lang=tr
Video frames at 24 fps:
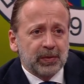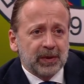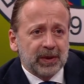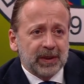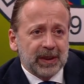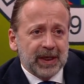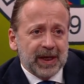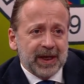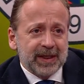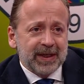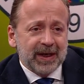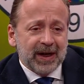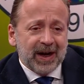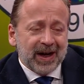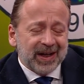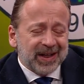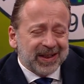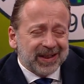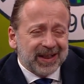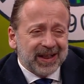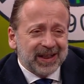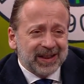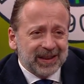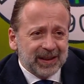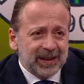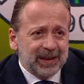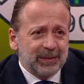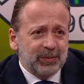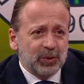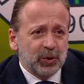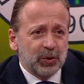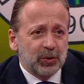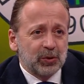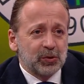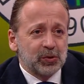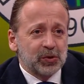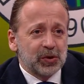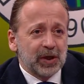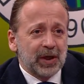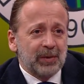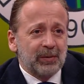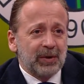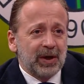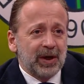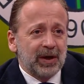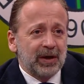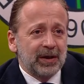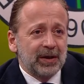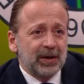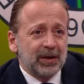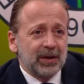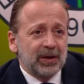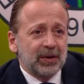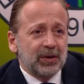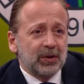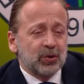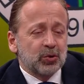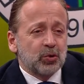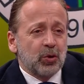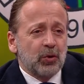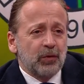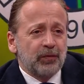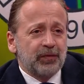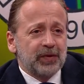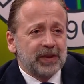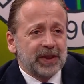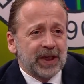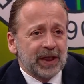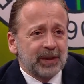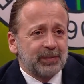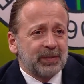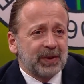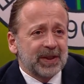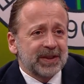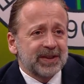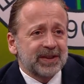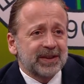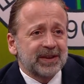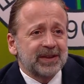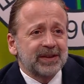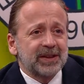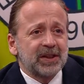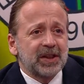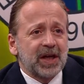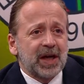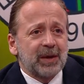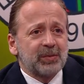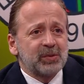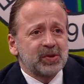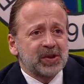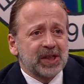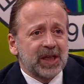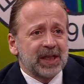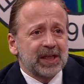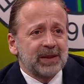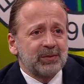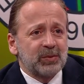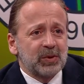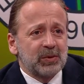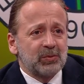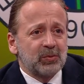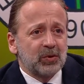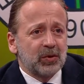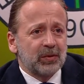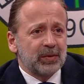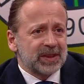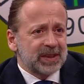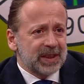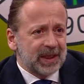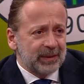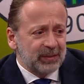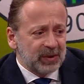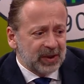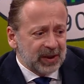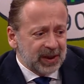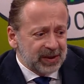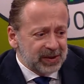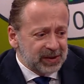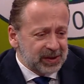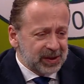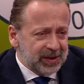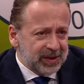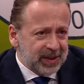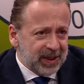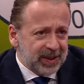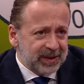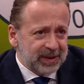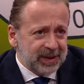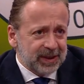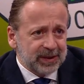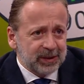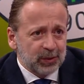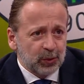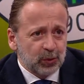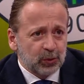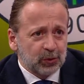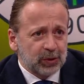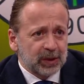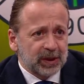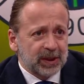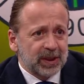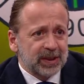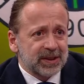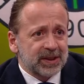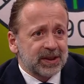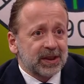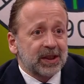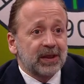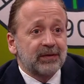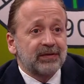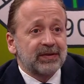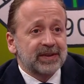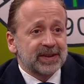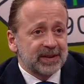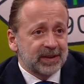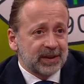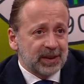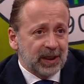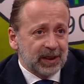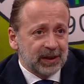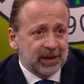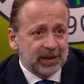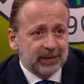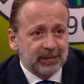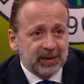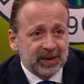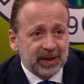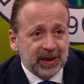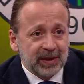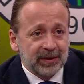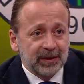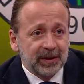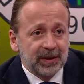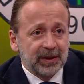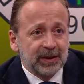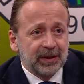Yani hareketli bir oyuncu ama son final paslarında ne yapacağını bilmiyor. Mesela birkaç ceza sahasında orta kesti kafasını kaldırmadan.